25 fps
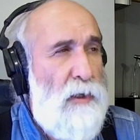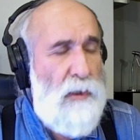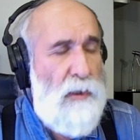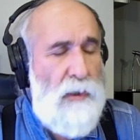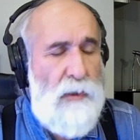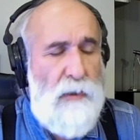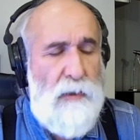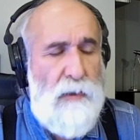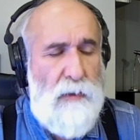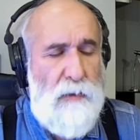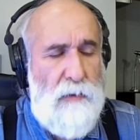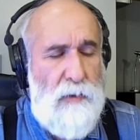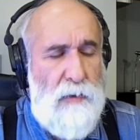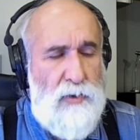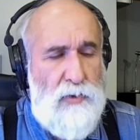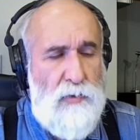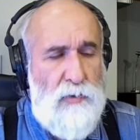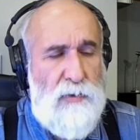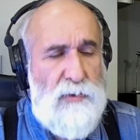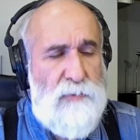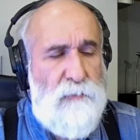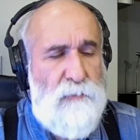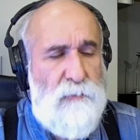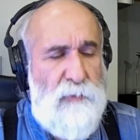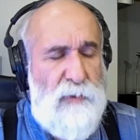и еще
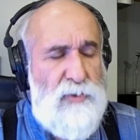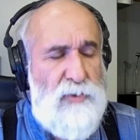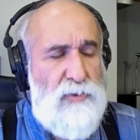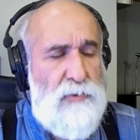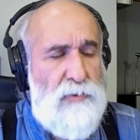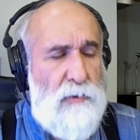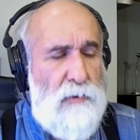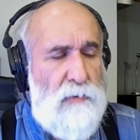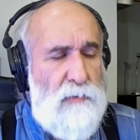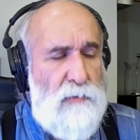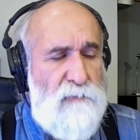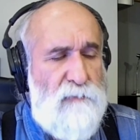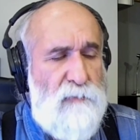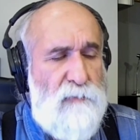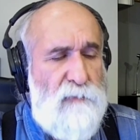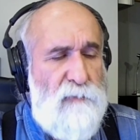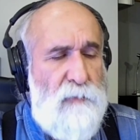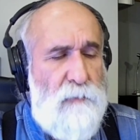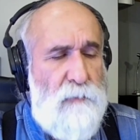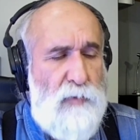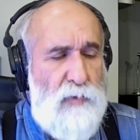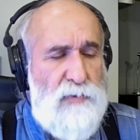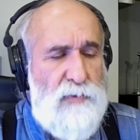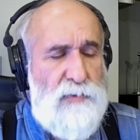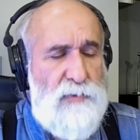раз прочитаю свой
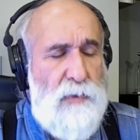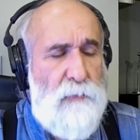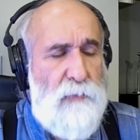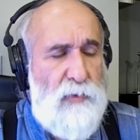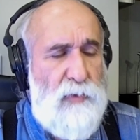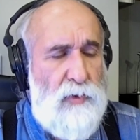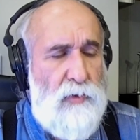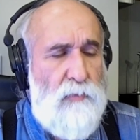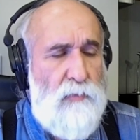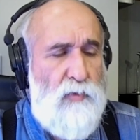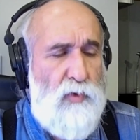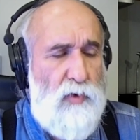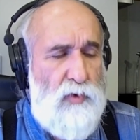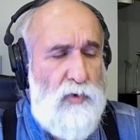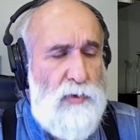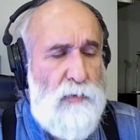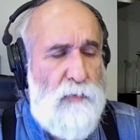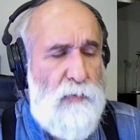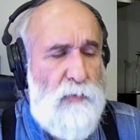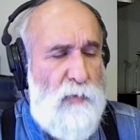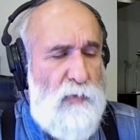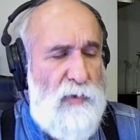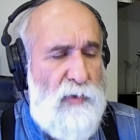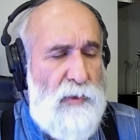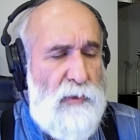вопрос, а потом мы
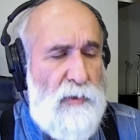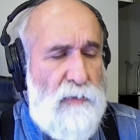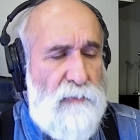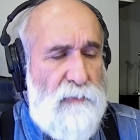уйдем на перерыв.